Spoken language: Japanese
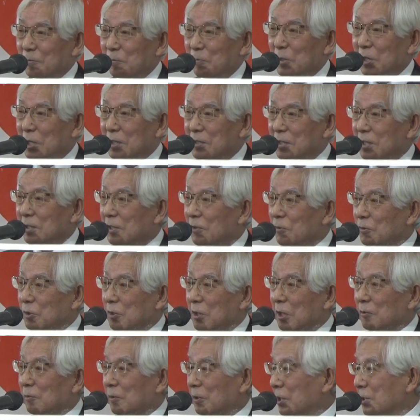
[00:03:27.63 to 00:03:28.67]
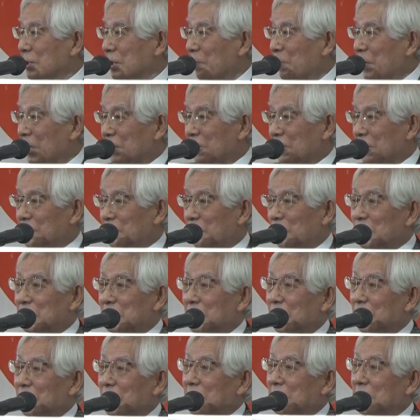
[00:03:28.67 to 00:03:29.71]
皆さんによって私がパッと質問
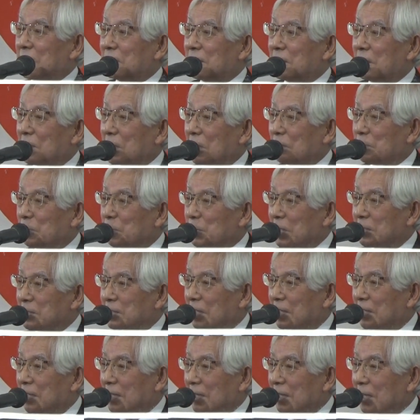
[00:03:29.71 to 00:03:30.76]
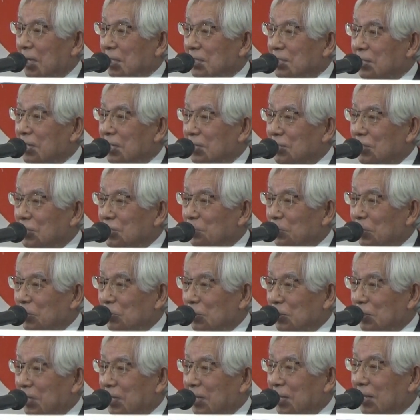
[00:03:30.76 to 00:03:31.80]
した時にですね多分皆さん恥かいてしま
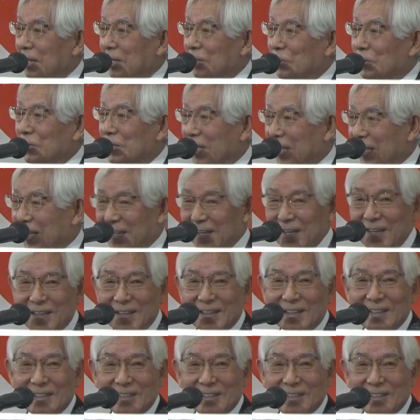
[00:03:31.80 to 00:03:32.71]
うといけないので